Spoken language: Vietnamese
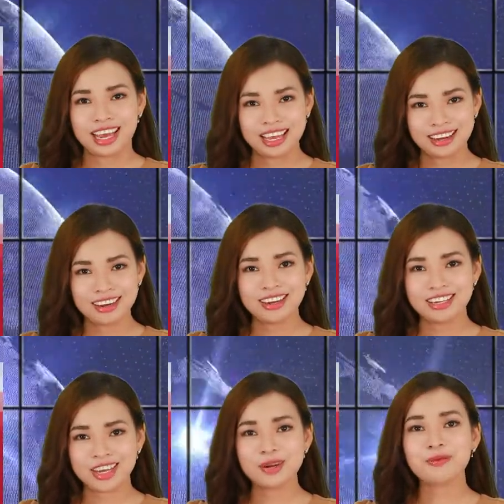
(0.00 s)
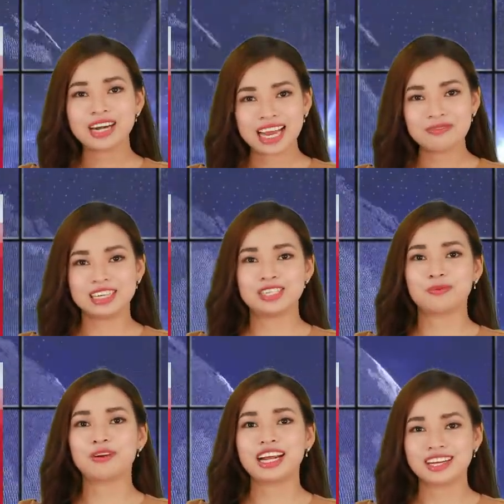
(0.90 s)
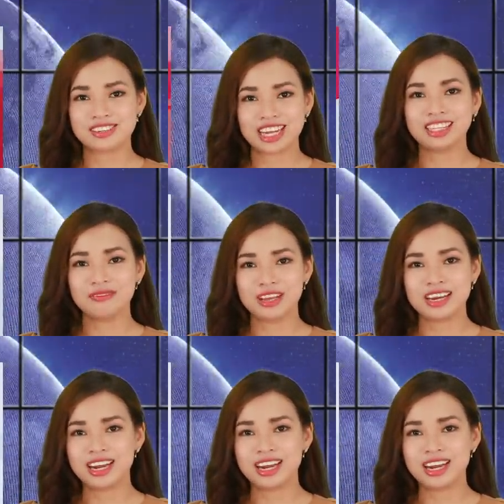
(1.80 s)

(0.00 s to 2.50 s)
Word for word: Hãy nhớ nhấn nút like và subscribe kênh Sun TV